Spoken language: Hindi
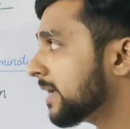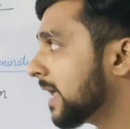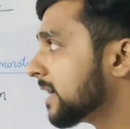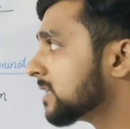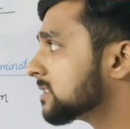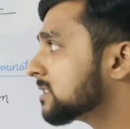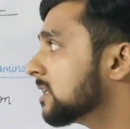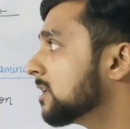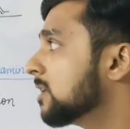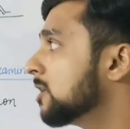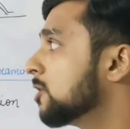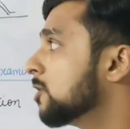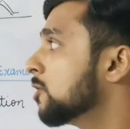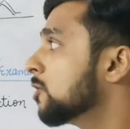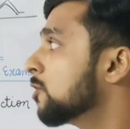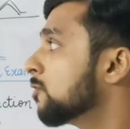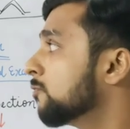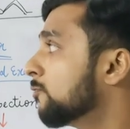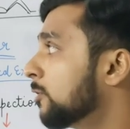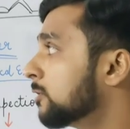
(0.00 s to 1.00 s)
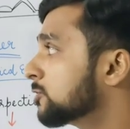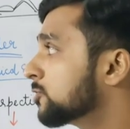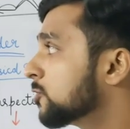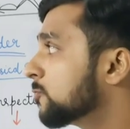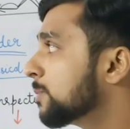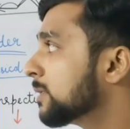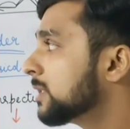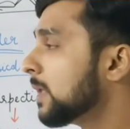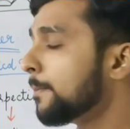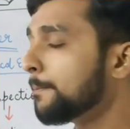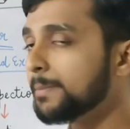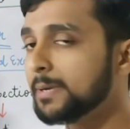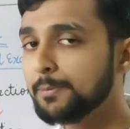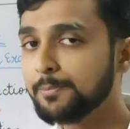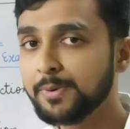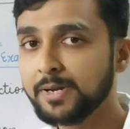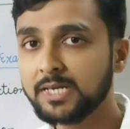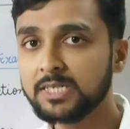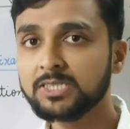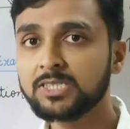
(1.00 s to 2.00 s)
नेक्स्ट वॉट शुड बी द
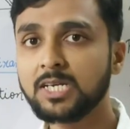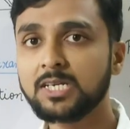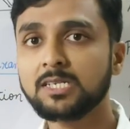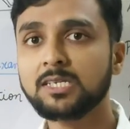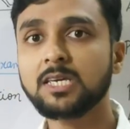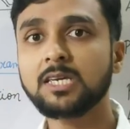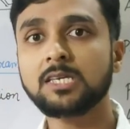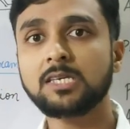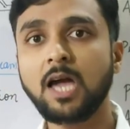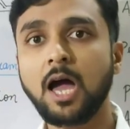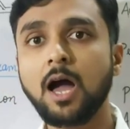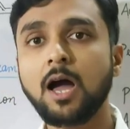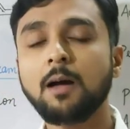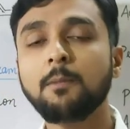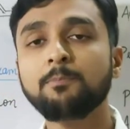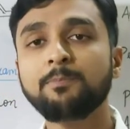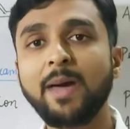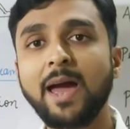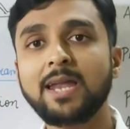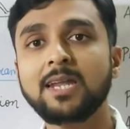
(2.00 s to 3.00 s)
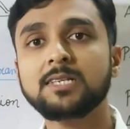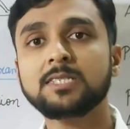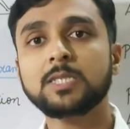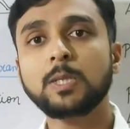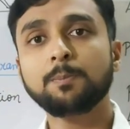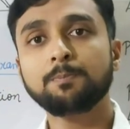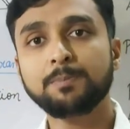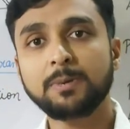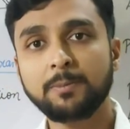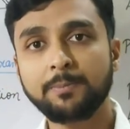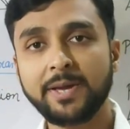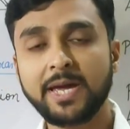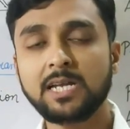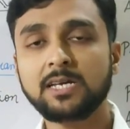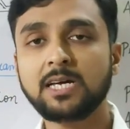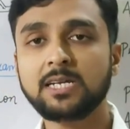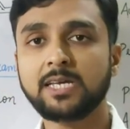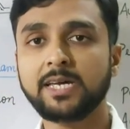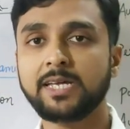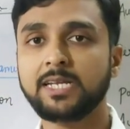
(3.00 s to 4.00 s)
प्रिपरेशन कि क्या हम पहले से
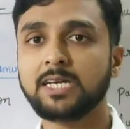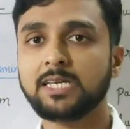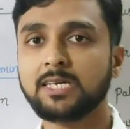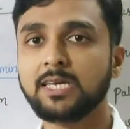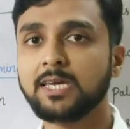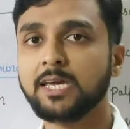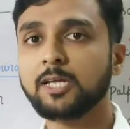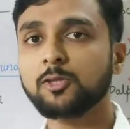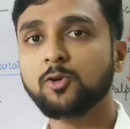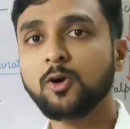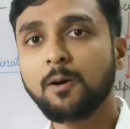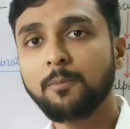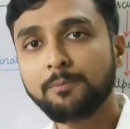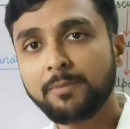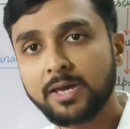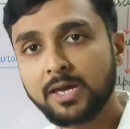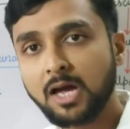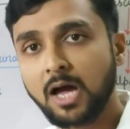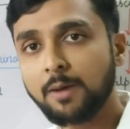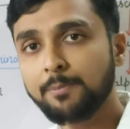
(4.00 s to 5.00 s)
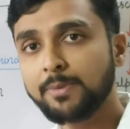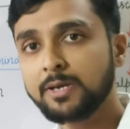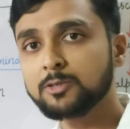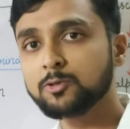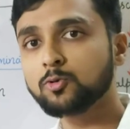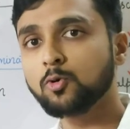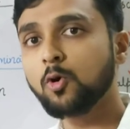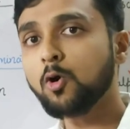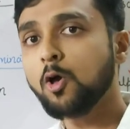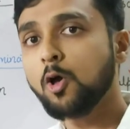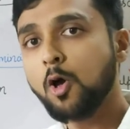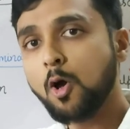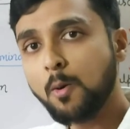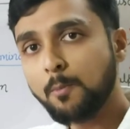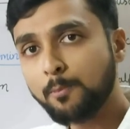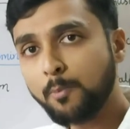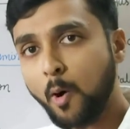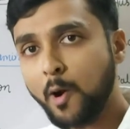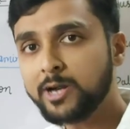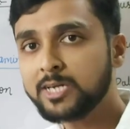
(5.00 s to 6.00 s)
प्रिपेयर करके रखेंगे तो हमने यहां पे इसको
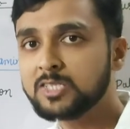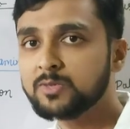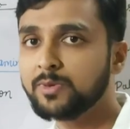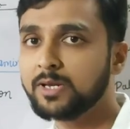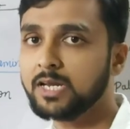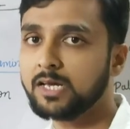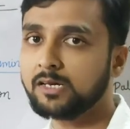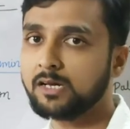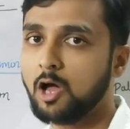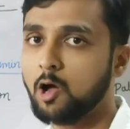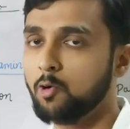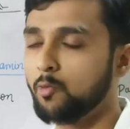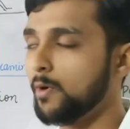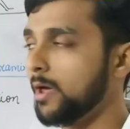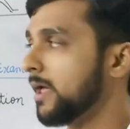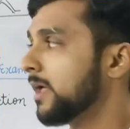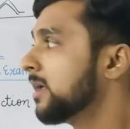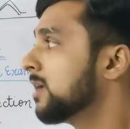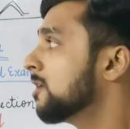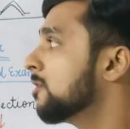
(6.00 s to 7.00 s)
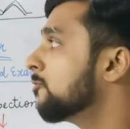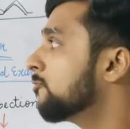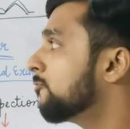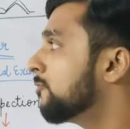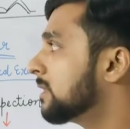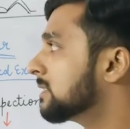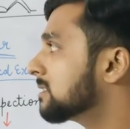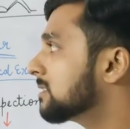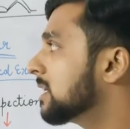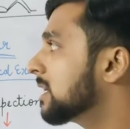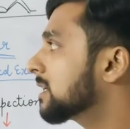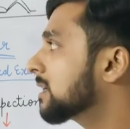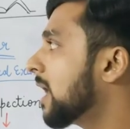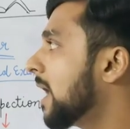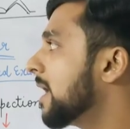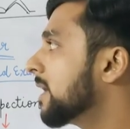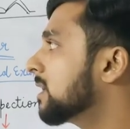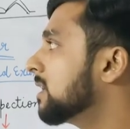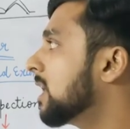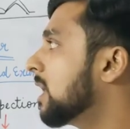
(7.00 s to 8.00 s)
पॉइंट्स में लिखा हुआ है फर्स्ट
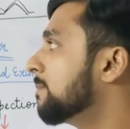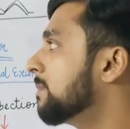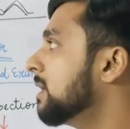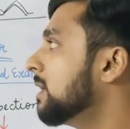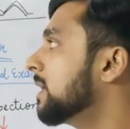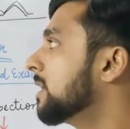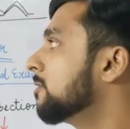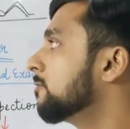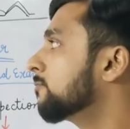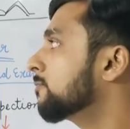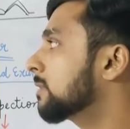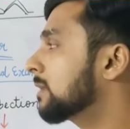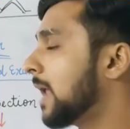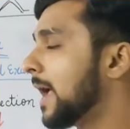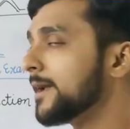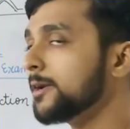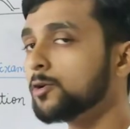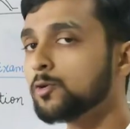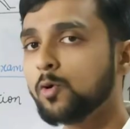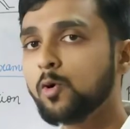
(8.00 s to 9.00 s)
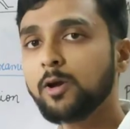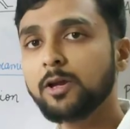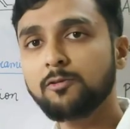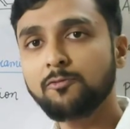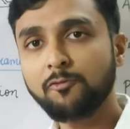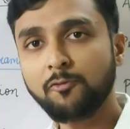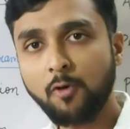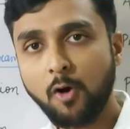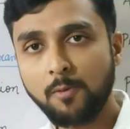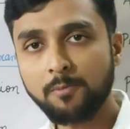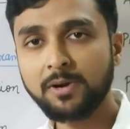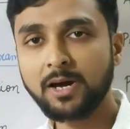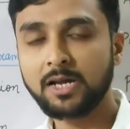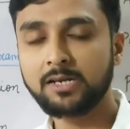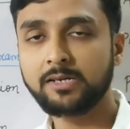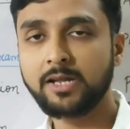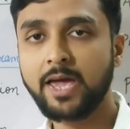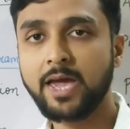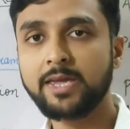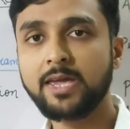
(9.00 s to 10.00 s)
लिखा है कि हमें क्लाइंट को इन्फॉर्म
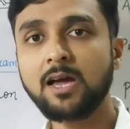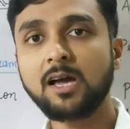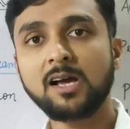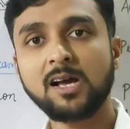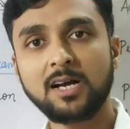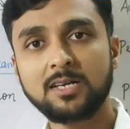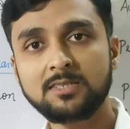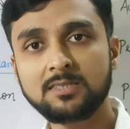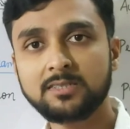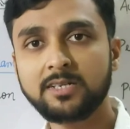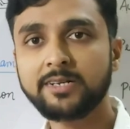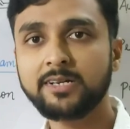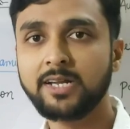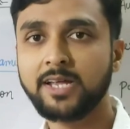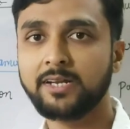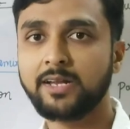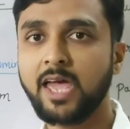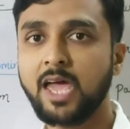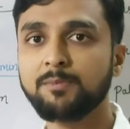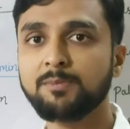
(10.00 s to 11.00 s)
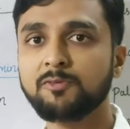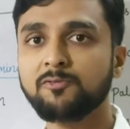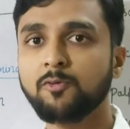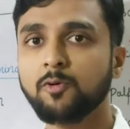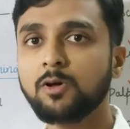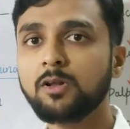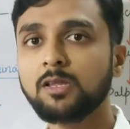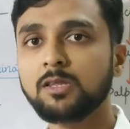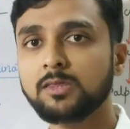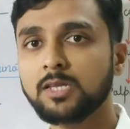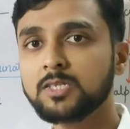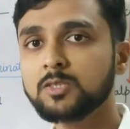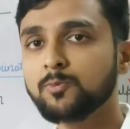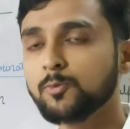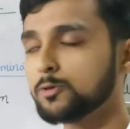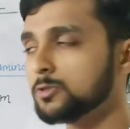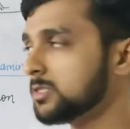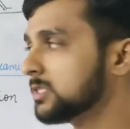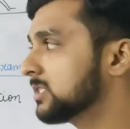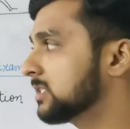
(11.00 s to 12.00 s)
करना है या कंसेंट लेना है बिफोर दिस
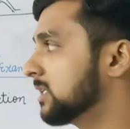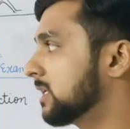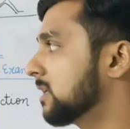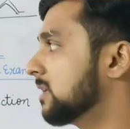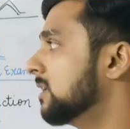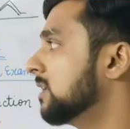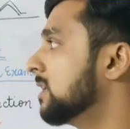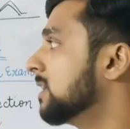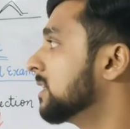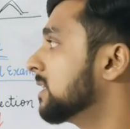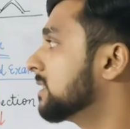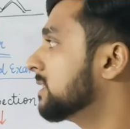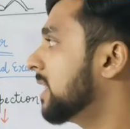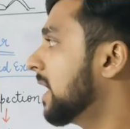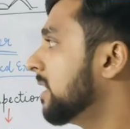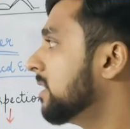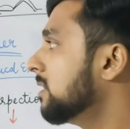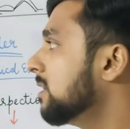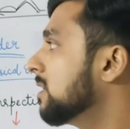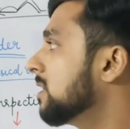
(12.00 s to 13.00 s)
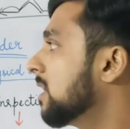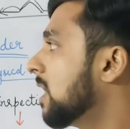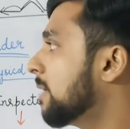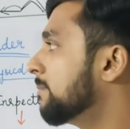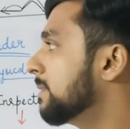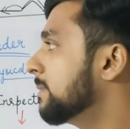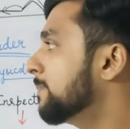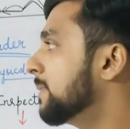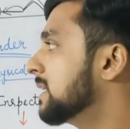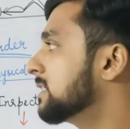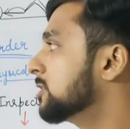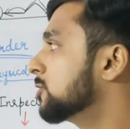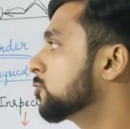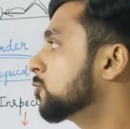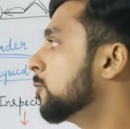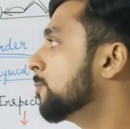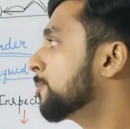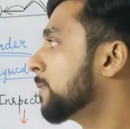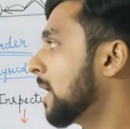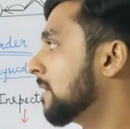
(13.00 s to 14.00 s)
प्रोसीजर देन हमें
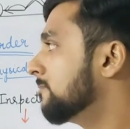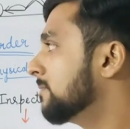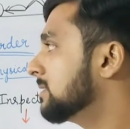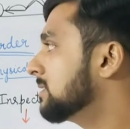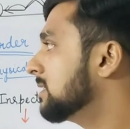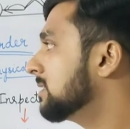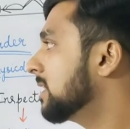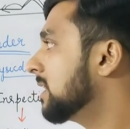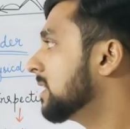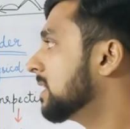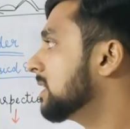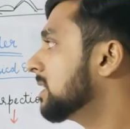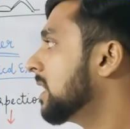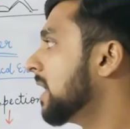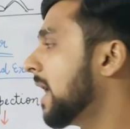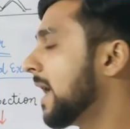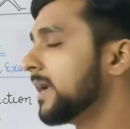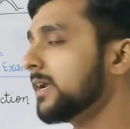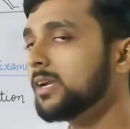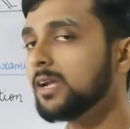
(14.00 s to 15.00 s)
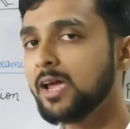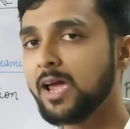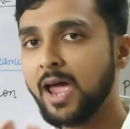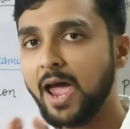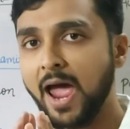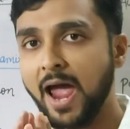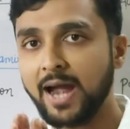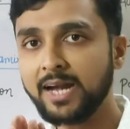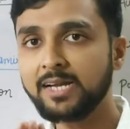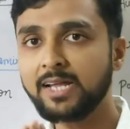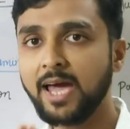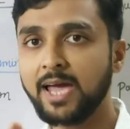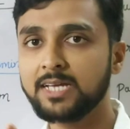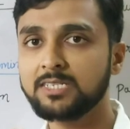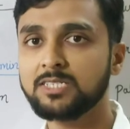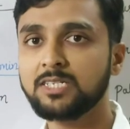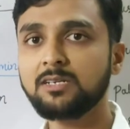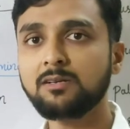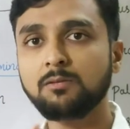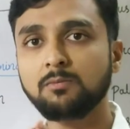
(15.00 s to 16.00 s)
पेशेंट को प्राइवेसी देनी है एंड हैंड
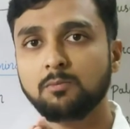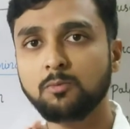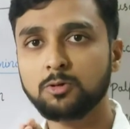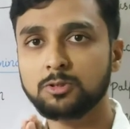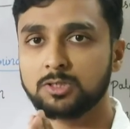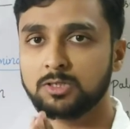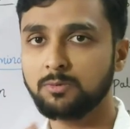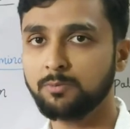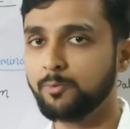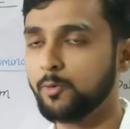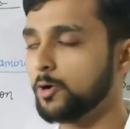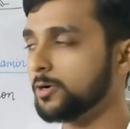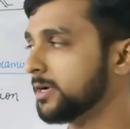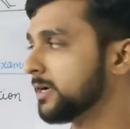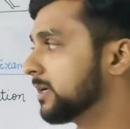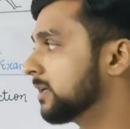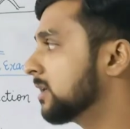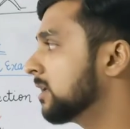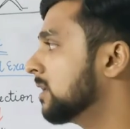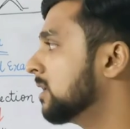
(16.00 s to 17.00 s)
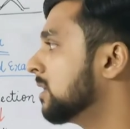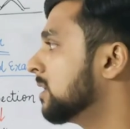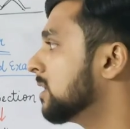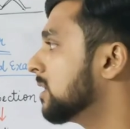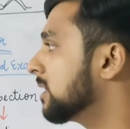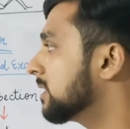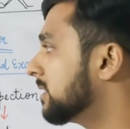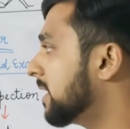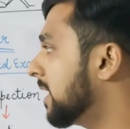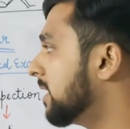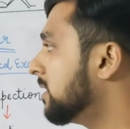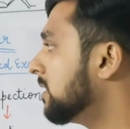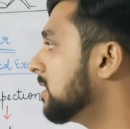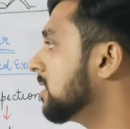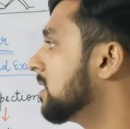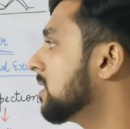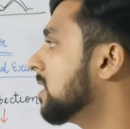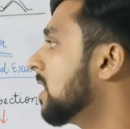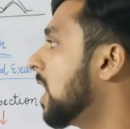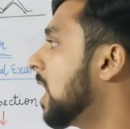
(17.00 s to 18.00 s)
हाइजीन मोस्ट इंपॉर्टेंट देन
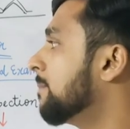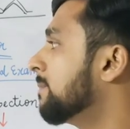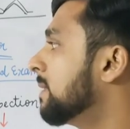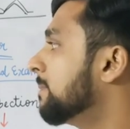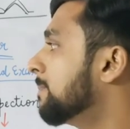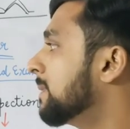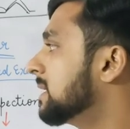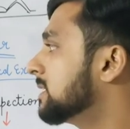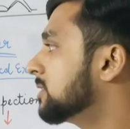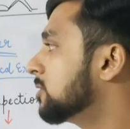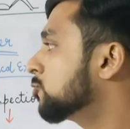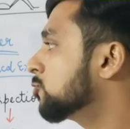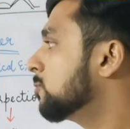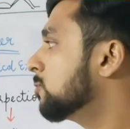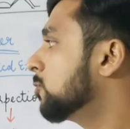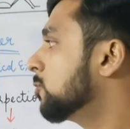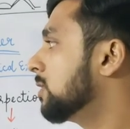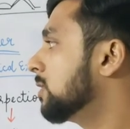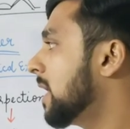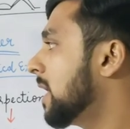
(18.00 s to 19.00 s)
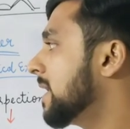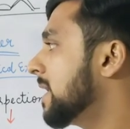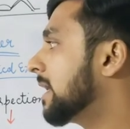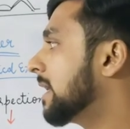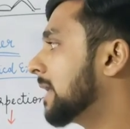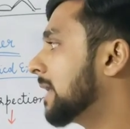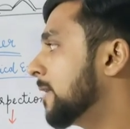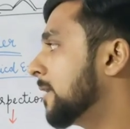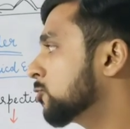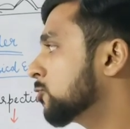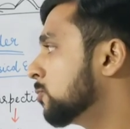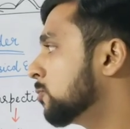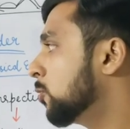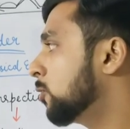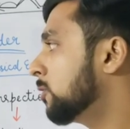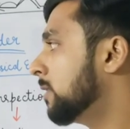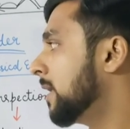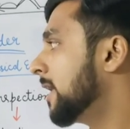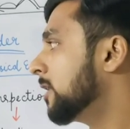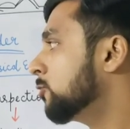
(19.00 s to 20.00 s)
हमें पेशेंट को बोलना है क्लाइंट को
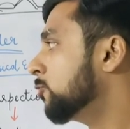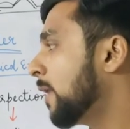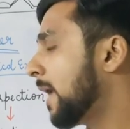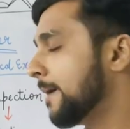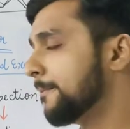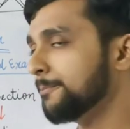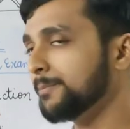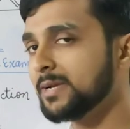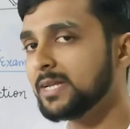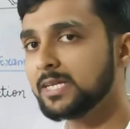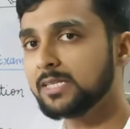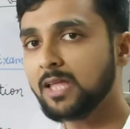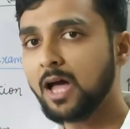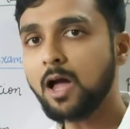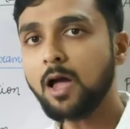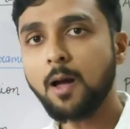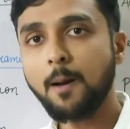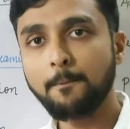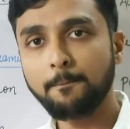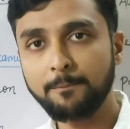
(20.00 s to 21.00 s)
बोलना है टू एम द